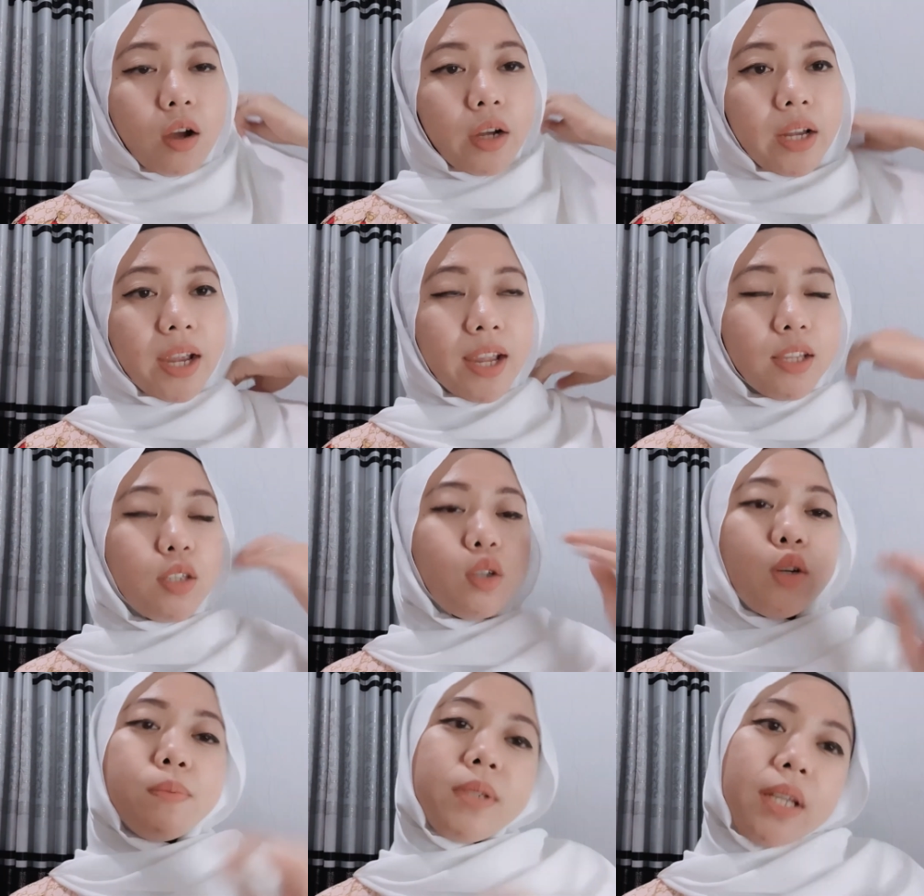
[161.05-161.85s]
Oke, okay,
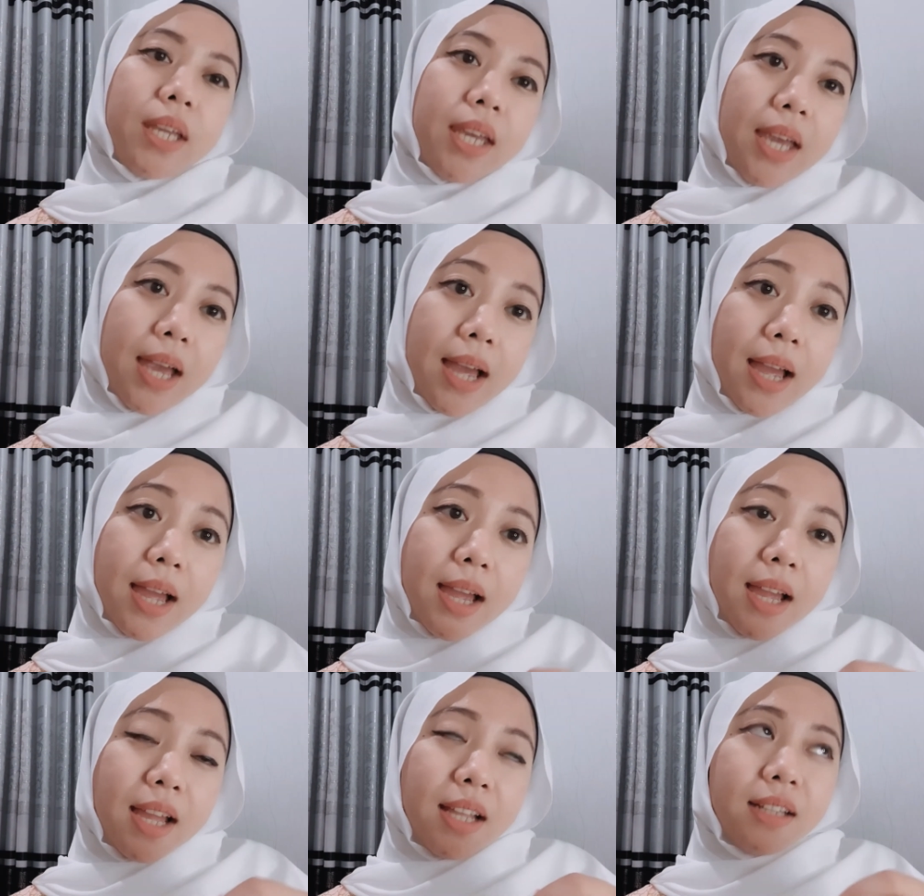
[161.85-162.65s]
cukup
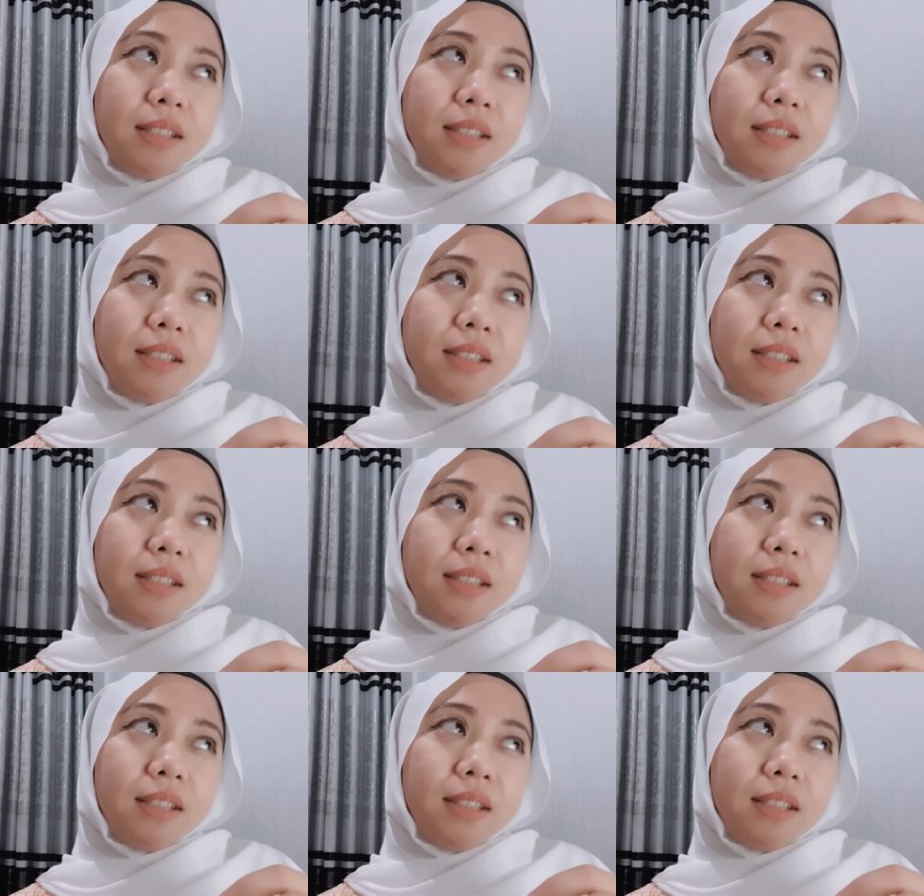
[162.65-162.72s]
sekian